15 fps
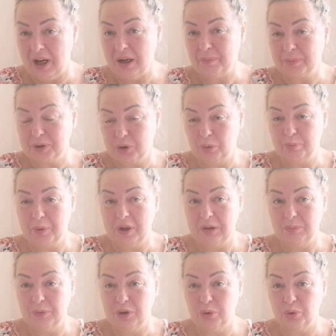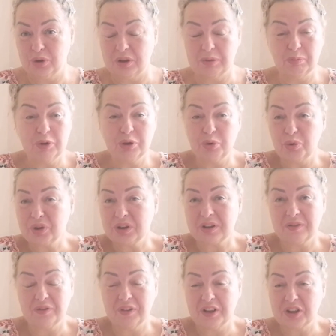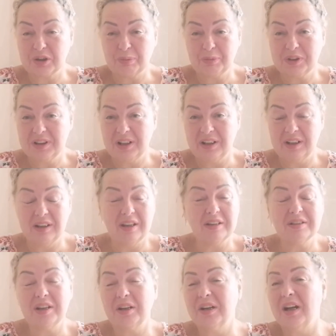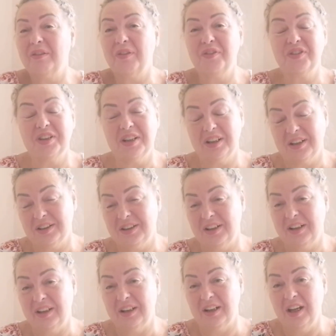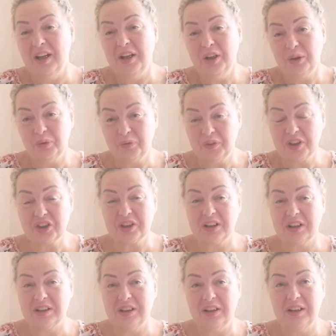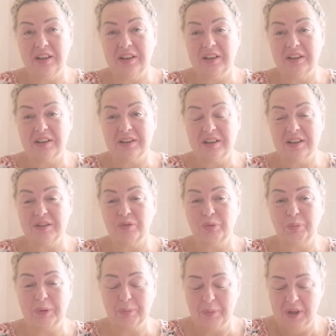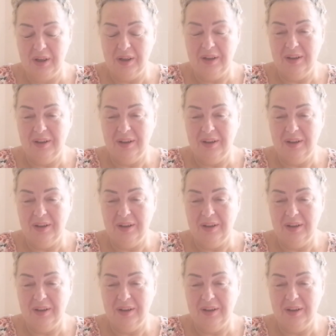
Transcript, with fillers: как поступают медсестры. Медсестры в нашем отделении, я не знаю, как во всех отделениях, но в наших отделениях это, знаете, вот прям,